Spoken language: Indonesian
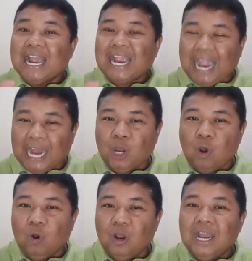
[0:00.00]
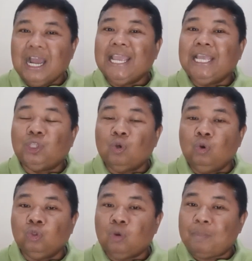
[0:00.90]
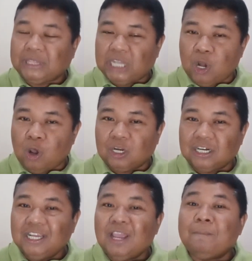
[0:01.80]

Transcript: Kalau itu untuk petelur,